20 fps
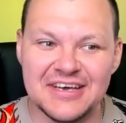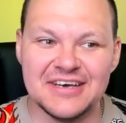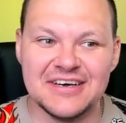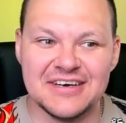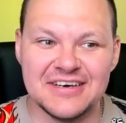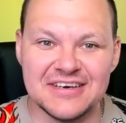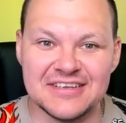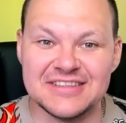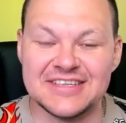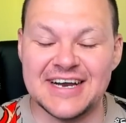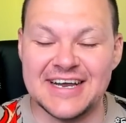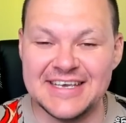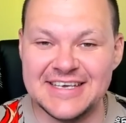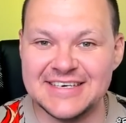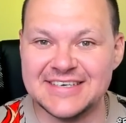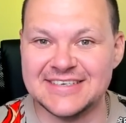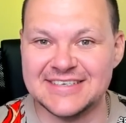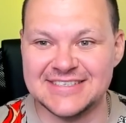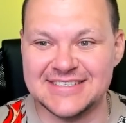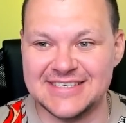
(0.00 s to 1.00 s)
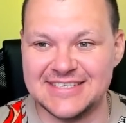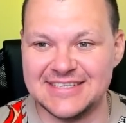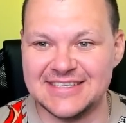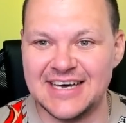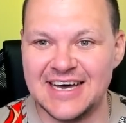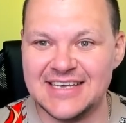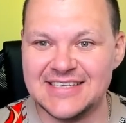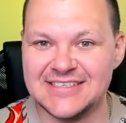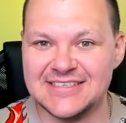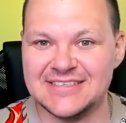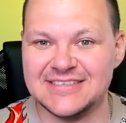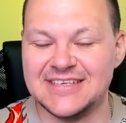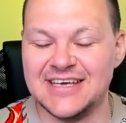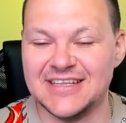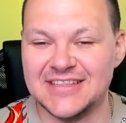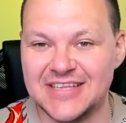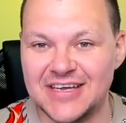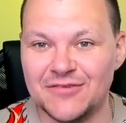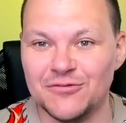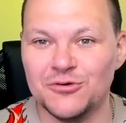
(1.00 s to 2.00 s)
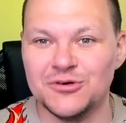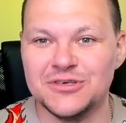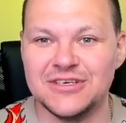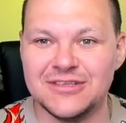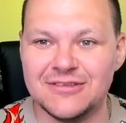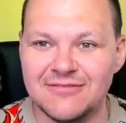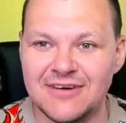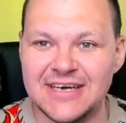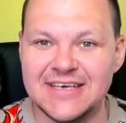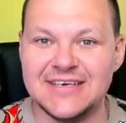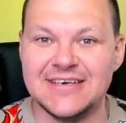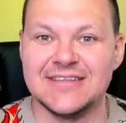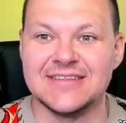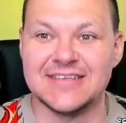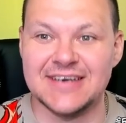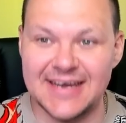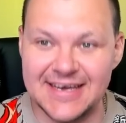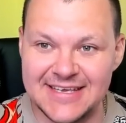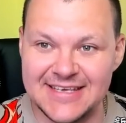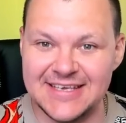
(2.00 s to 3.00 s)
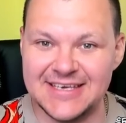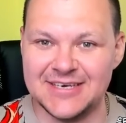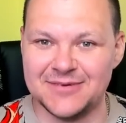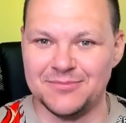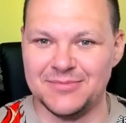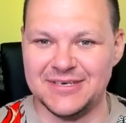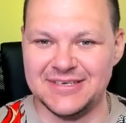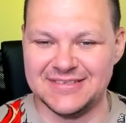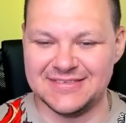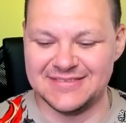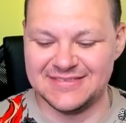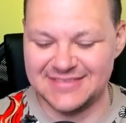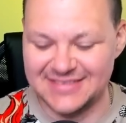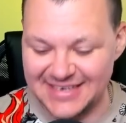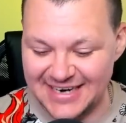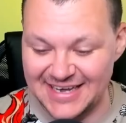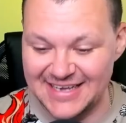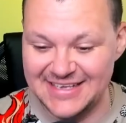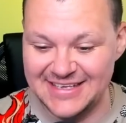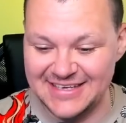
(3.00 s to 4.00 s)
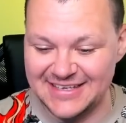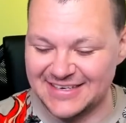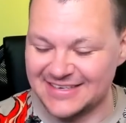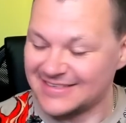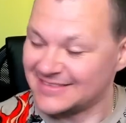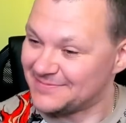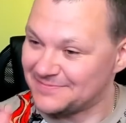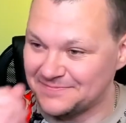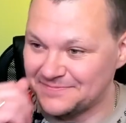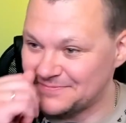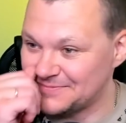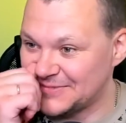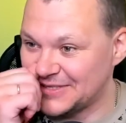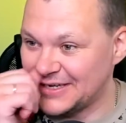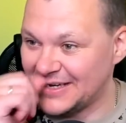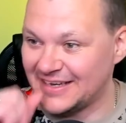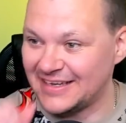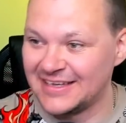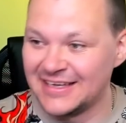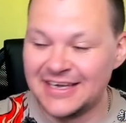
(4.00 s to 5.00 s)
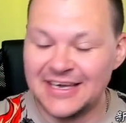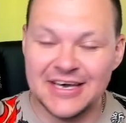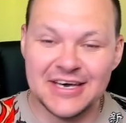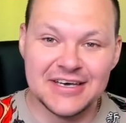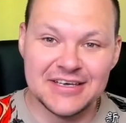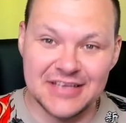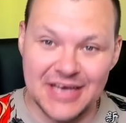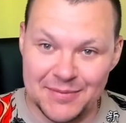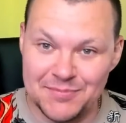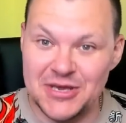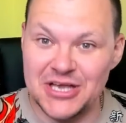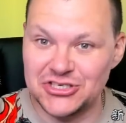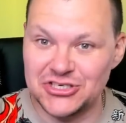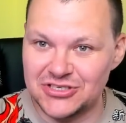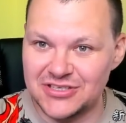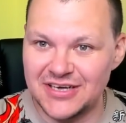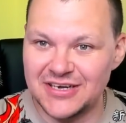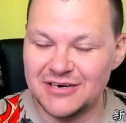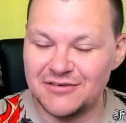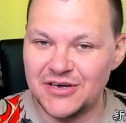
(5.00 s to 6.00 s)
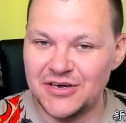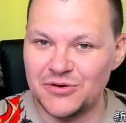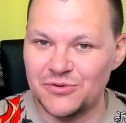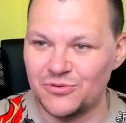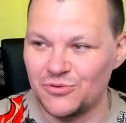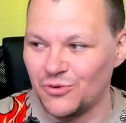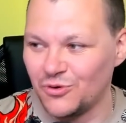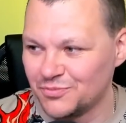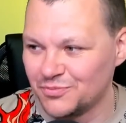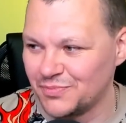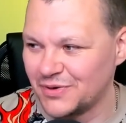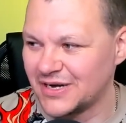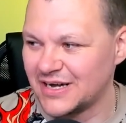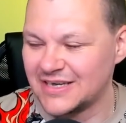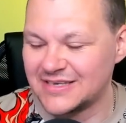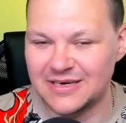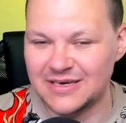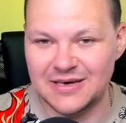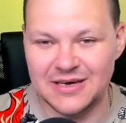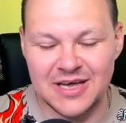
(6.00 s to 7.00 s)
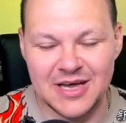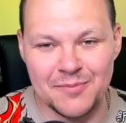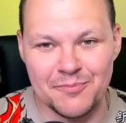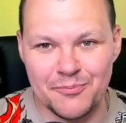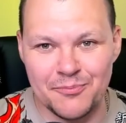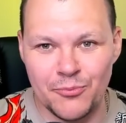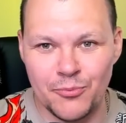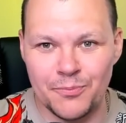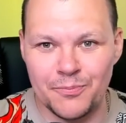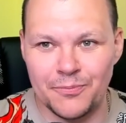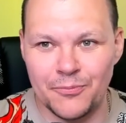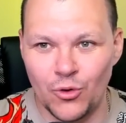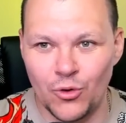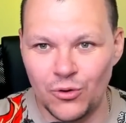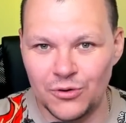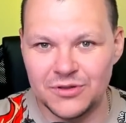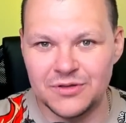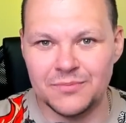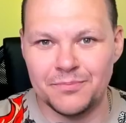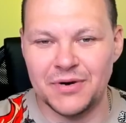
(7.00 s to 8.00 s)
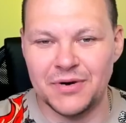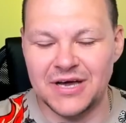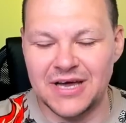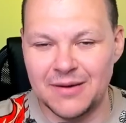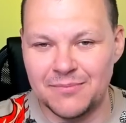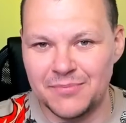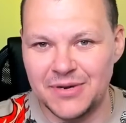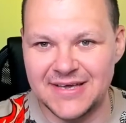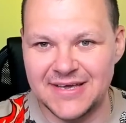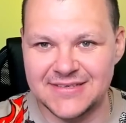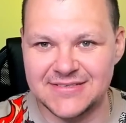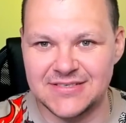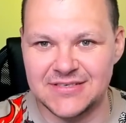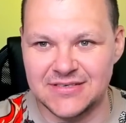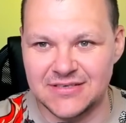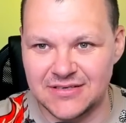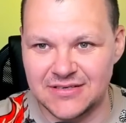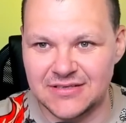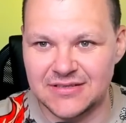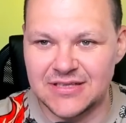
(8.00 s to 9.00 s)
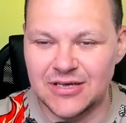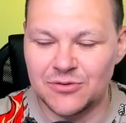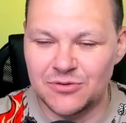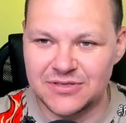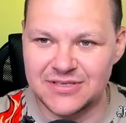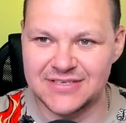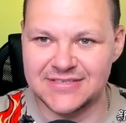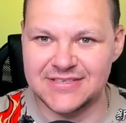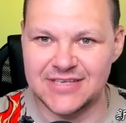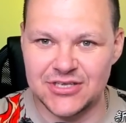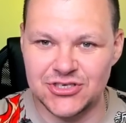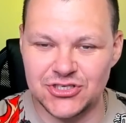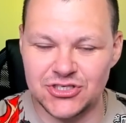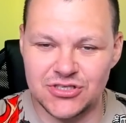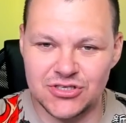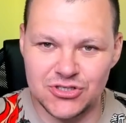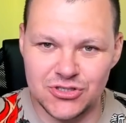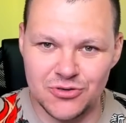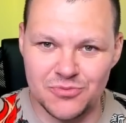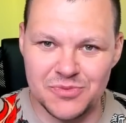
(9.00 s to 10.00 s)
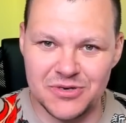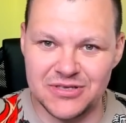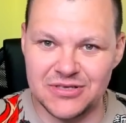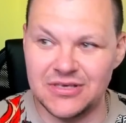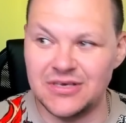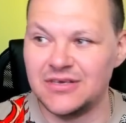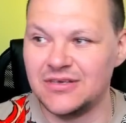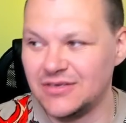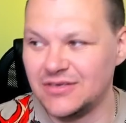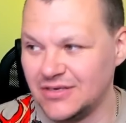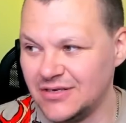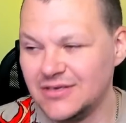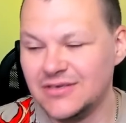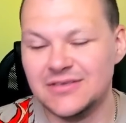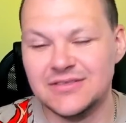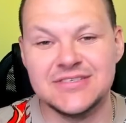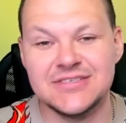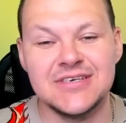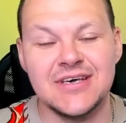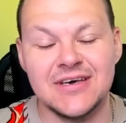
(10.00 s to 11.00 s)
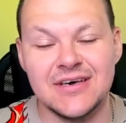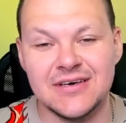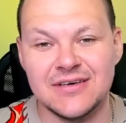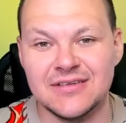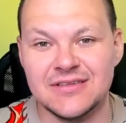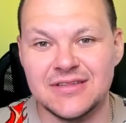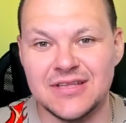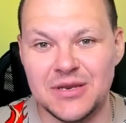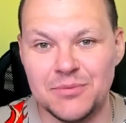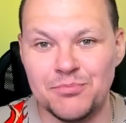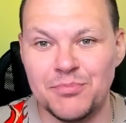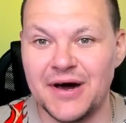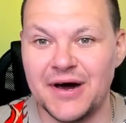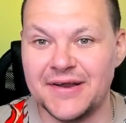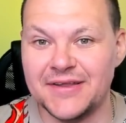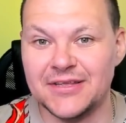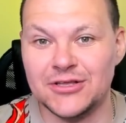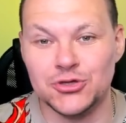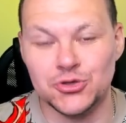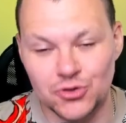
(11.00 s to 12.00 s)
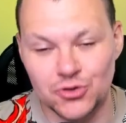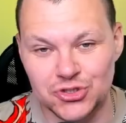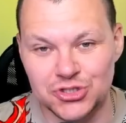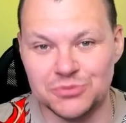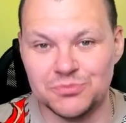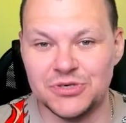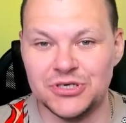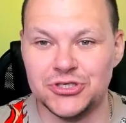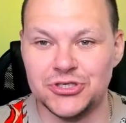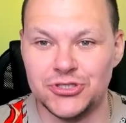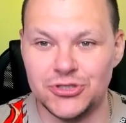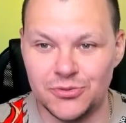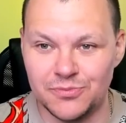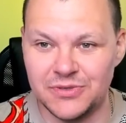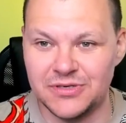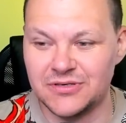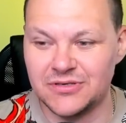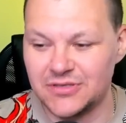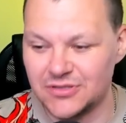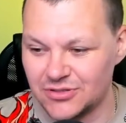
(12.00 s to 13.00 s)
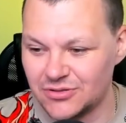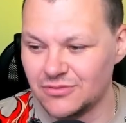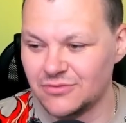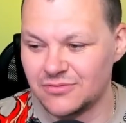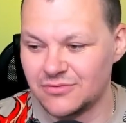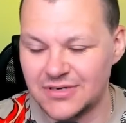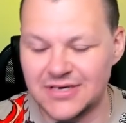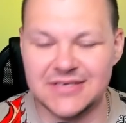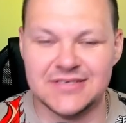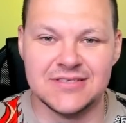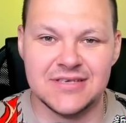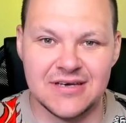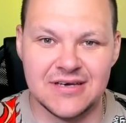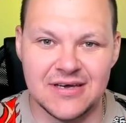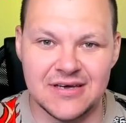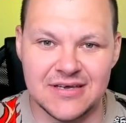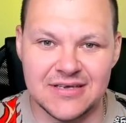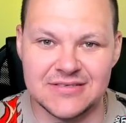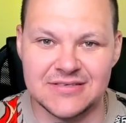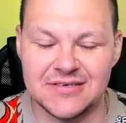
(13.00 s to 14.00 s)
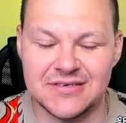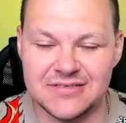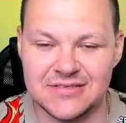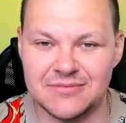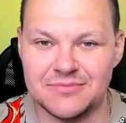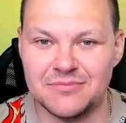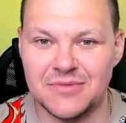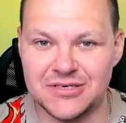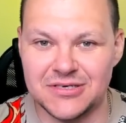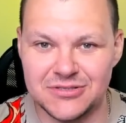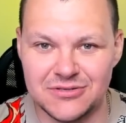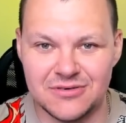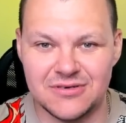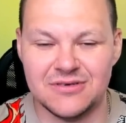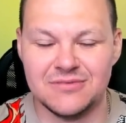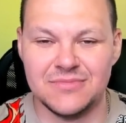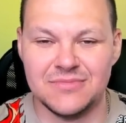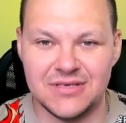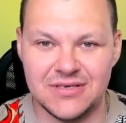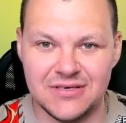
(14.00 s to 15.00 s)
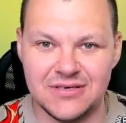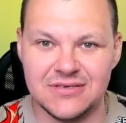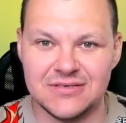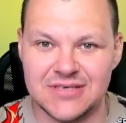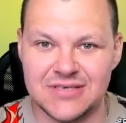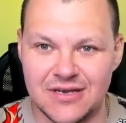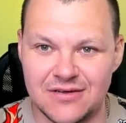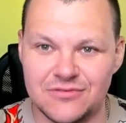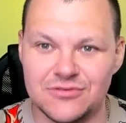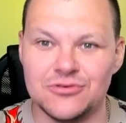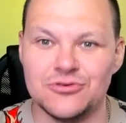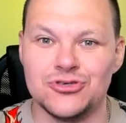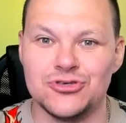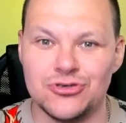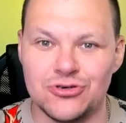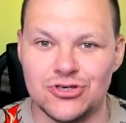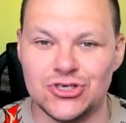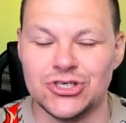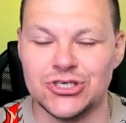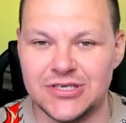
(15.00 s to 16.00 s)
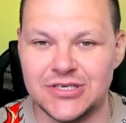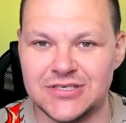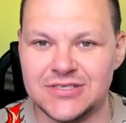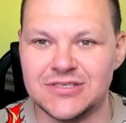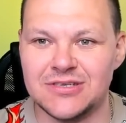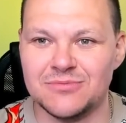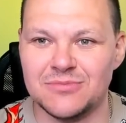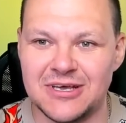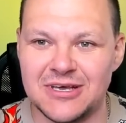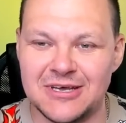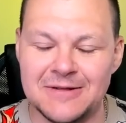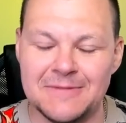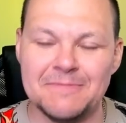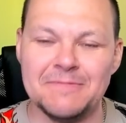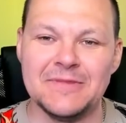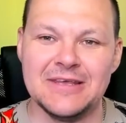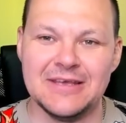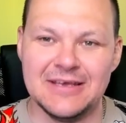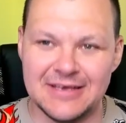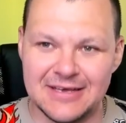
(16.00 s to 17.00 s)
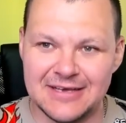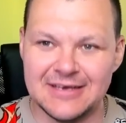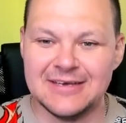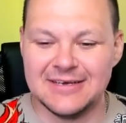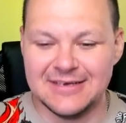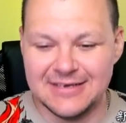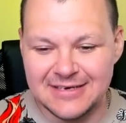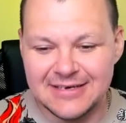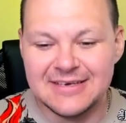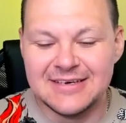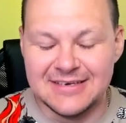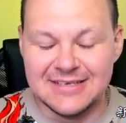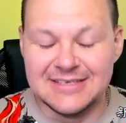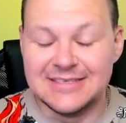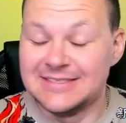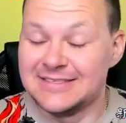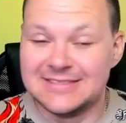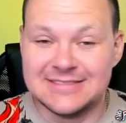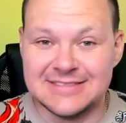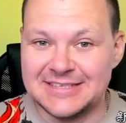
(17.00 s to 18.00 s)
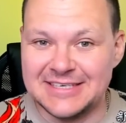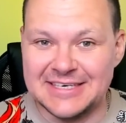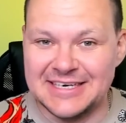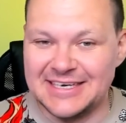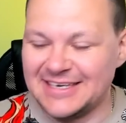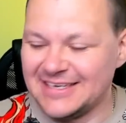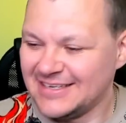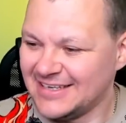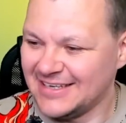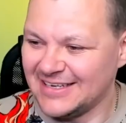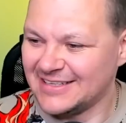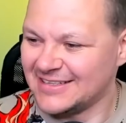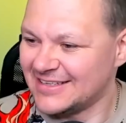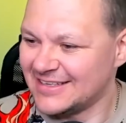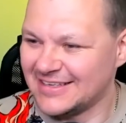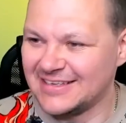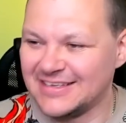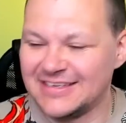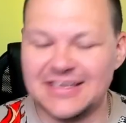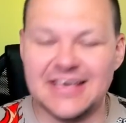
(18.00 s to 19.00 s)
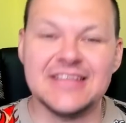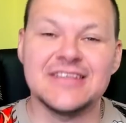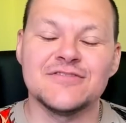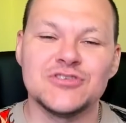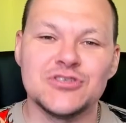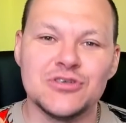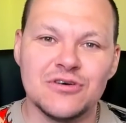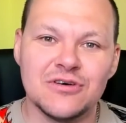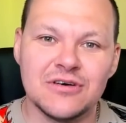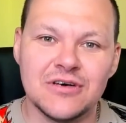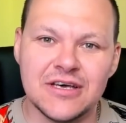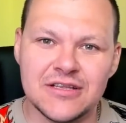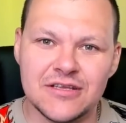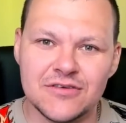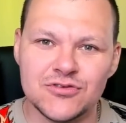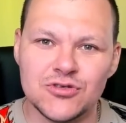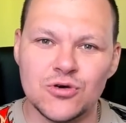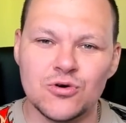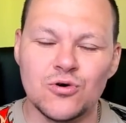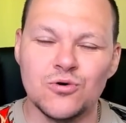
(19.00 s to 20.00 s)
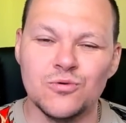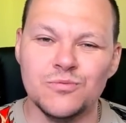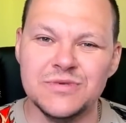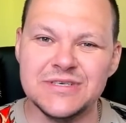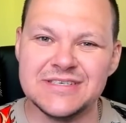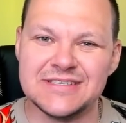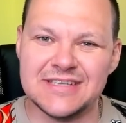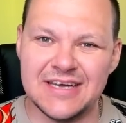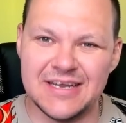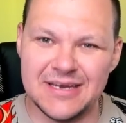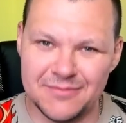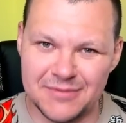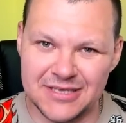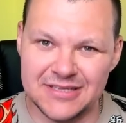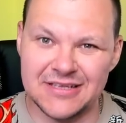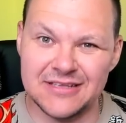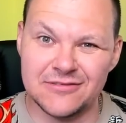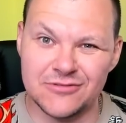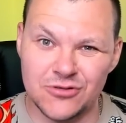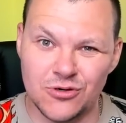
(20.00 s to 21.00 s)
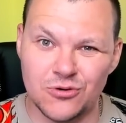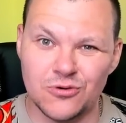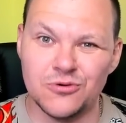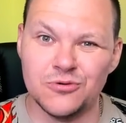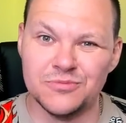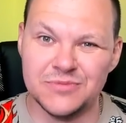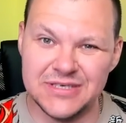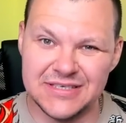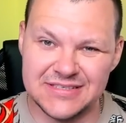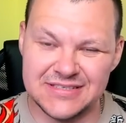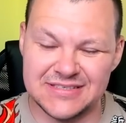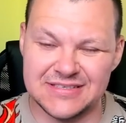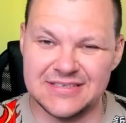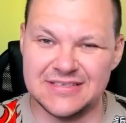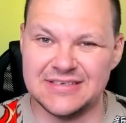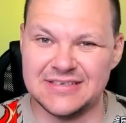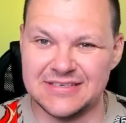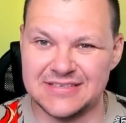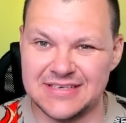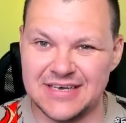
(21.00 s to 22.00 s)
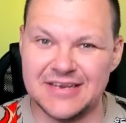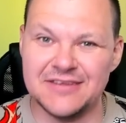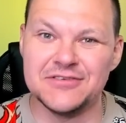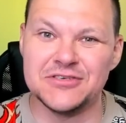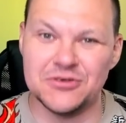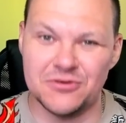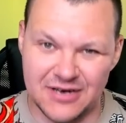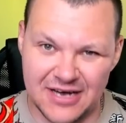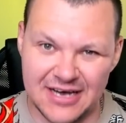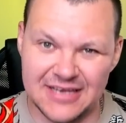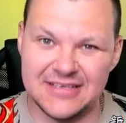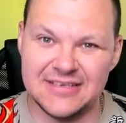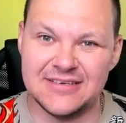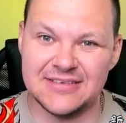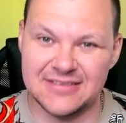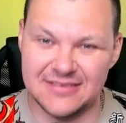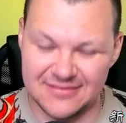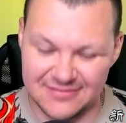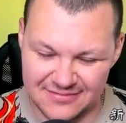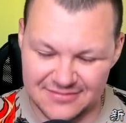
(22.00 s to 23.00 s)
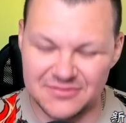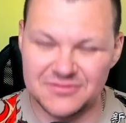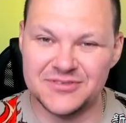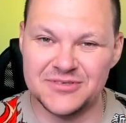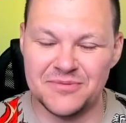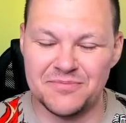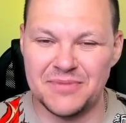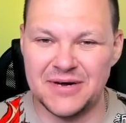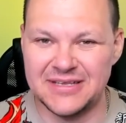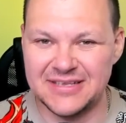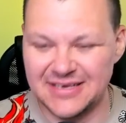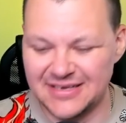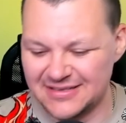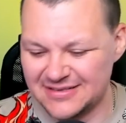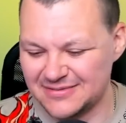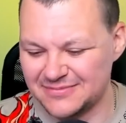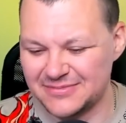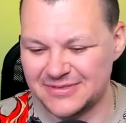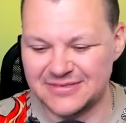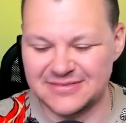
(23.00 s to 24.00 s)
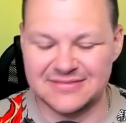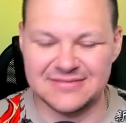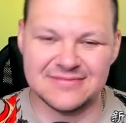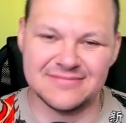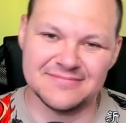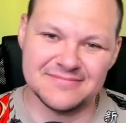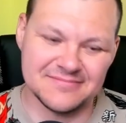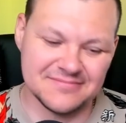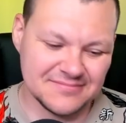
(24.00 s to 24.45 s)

э, троих раскидать, ни одного, ни двоих, троих, блин, троих, да. Опять же, да, говорю, он пока, э, он по комплекции такой достаточно щупленький. И те три парня тоже были щупленькие, но казах оказался боксером и, скорее всего, еще и жилистым, да. Да, это, это все, это все кумыс, да, ребята, это все кумыс и, скорее всего, канина. Ну, все понятно, блин.